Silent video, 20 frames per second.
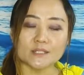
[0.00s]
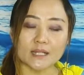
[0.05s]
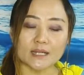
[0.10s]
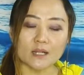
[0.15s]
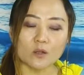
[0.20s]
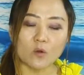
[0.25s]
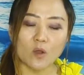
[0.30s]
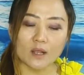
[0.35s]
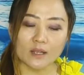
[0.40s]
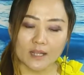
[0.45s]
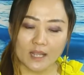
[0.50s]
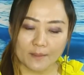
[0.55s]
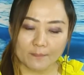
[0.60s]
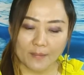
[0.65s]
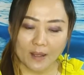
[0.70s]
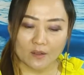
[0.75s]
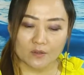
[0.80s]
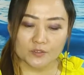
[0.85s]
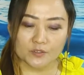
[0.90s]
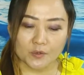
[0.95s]
神的话可以
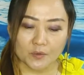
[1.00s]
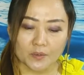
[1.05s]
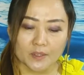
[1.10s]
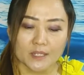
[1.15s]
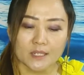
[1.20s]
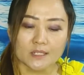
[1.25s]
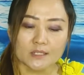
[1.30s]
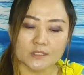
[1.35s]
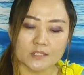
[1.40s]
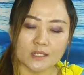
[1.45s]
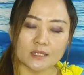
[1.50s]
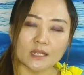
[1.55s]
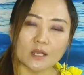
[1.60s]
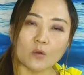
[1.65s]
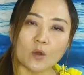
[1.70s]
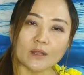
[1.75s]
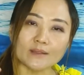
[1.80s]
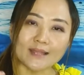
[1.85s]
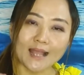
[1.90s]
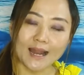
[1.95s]
保守，神
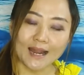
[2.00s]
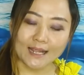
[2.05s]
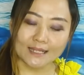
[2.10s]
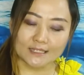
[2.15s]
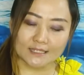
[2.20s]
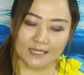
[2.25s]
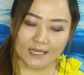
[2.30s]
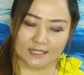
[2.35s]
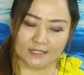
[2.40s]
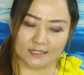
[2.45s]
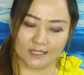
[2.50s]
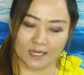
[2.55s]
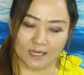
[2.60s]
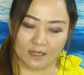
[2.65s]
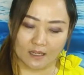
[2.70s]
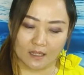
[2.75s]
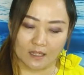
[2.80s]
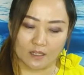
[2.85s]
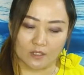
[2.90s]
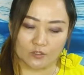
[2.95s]
的话带来洁
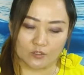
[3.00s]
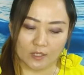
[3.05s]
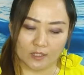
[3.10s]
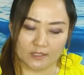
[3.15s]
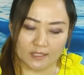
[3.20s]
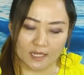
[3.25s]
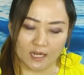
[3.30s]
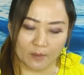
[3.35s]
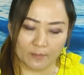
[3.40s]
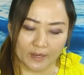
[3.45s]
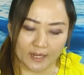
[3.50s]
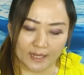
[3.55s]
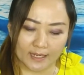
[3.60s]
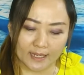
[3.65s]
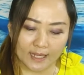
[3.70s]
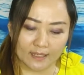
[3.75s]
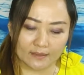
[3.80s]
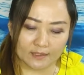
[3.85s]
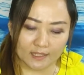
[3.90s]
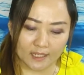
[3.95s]
净。所以，今天我们来
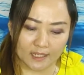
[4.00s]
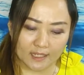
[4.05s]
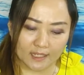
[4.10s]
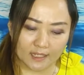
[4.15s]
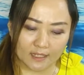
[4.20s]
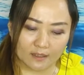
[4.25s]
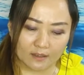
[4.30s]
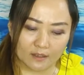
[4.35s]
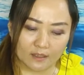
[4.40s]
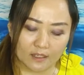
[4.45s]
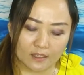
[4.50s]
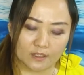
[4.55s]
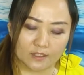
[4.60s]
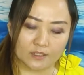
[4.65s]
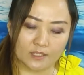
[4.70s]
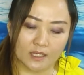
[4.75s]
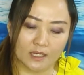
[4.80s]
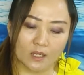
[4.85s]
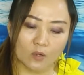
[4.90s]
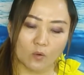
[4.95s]
看第一个，
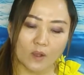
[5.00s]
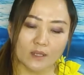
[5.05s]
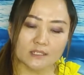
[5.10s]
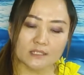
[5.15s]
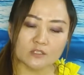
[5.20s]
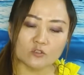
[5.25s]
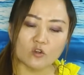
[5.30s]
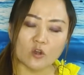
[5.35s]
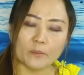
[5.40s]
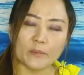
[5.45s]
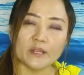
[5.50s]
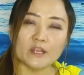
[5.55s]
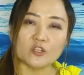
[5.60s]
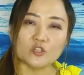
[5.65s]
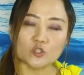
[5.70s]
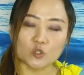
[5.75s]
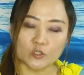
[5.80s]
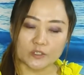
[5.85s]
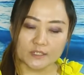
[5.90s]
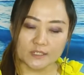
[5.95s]
神的话使我们
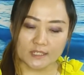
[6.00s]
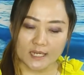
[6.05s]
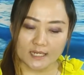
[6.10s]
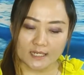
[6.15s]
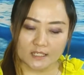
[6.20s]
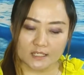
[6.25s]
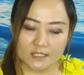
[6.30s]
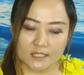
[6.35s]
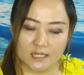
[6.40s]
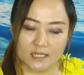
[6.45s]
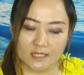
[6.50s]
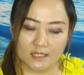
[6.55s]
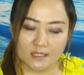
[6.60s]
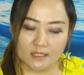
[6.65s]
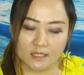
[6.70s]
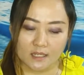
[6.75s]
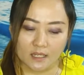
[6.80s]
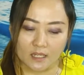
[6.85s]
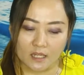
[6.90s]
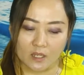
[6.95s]
有纯洁的
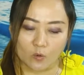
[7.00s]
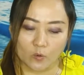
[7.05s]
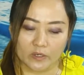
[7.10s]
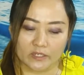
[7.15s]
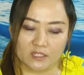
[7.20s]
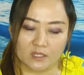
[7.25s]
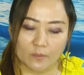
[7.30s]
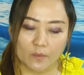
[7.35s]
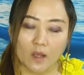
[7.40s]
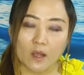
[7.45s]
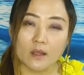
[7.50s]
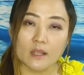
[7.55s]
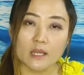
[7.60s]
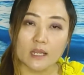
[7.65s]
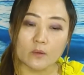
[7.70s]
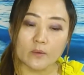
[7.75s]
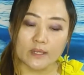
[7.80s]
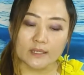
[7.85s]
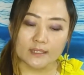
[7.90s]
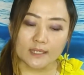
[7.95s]
心。为什么？
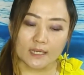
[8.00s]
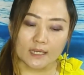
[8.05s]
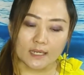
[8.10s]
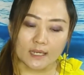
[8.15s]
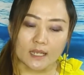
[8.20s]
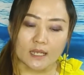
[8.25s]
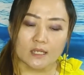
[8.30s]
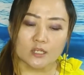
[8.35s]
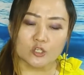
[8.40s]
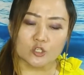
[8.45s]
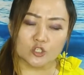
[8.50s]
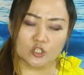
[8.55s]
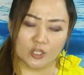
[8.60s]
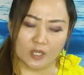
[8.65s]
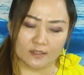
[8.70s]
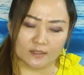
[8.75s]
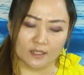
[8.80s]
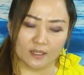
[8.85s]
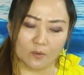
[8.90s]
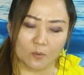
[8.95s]
因为第一，
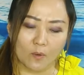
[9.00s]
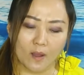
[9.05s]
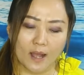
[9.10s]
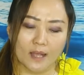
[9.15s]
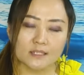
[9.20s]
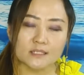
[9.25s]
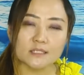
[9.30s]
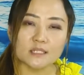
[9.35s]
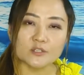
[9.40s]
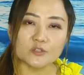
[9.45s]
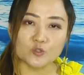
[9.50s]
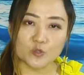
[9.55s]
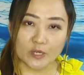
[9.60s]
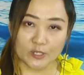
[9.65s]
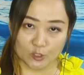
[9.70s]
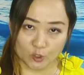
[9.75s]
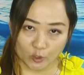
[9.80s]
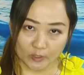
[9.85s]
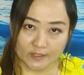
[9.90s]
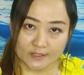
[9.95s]
神的话是
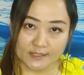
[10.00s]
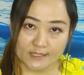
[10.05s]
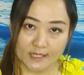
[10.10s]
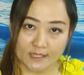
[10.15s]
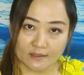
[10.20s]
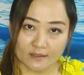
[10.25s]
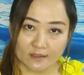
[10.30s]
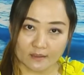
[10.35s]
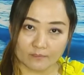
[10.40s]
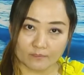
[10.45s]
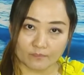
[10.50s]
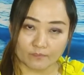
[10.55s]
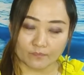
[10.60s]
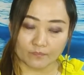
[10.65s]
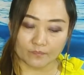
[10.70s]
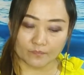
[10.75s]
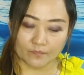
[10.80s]
最纯正的。